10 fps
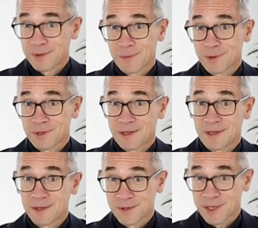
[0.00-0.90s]
co może
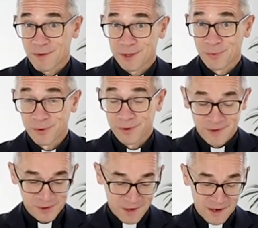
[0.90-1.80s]
zdziałać Bóg
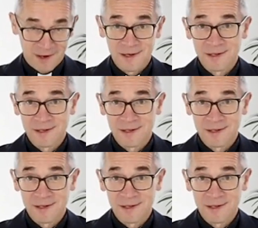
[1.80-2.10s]
we śnie.